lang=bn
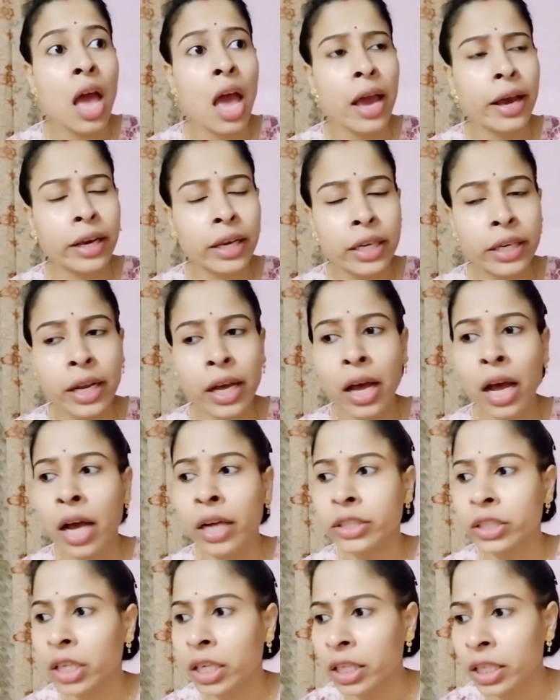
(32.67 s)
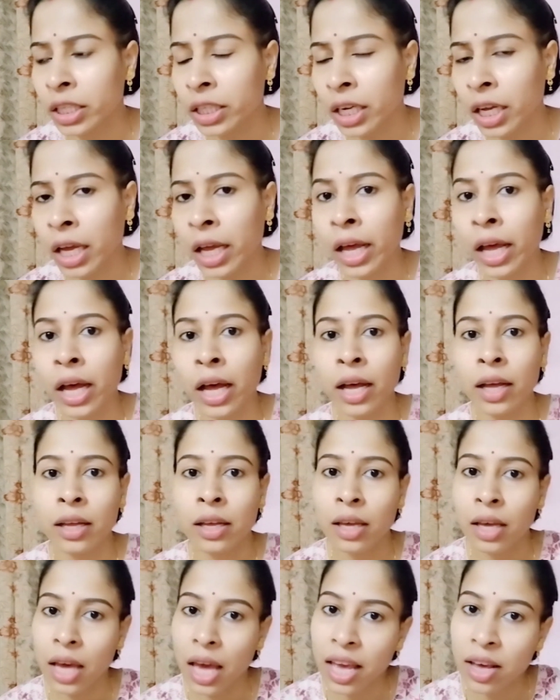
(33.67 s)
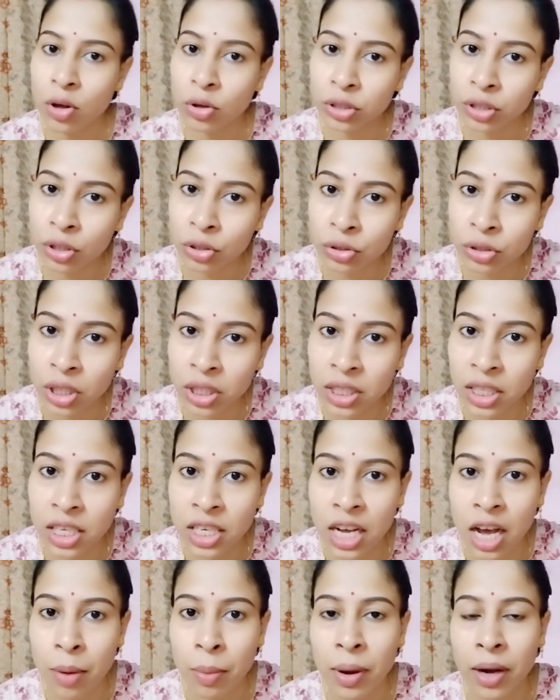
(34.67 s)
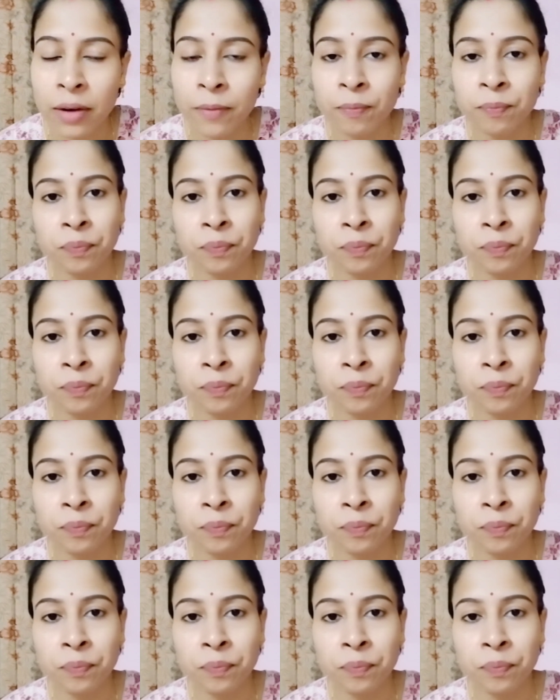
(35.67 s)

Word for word: একই না সে কি না এই করতে করতেই দিন কাবার